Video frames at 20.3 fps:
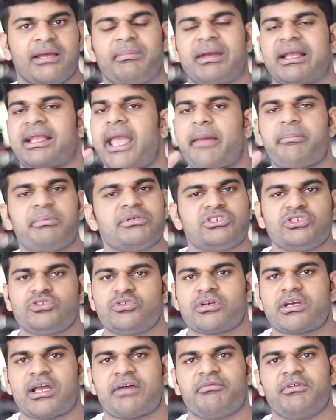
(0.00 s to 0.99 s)
मैं
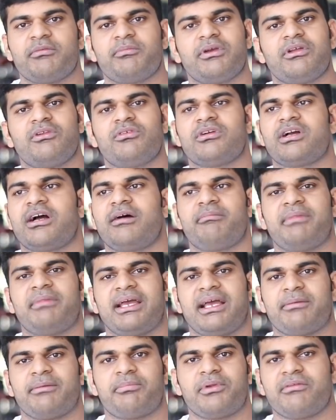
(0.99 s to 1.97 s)
कैपीचिनो कैफ़ी पी लूँगा
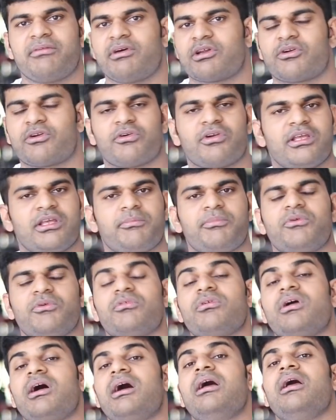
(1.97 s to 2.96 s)
मैं प्री वर्कआउट नहीं
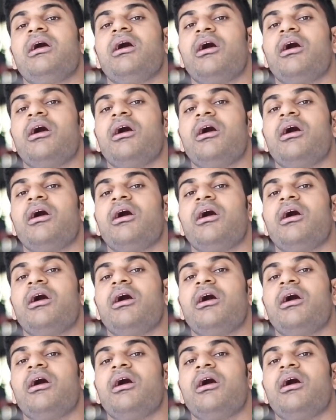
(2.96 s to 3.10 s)
पीऊँगा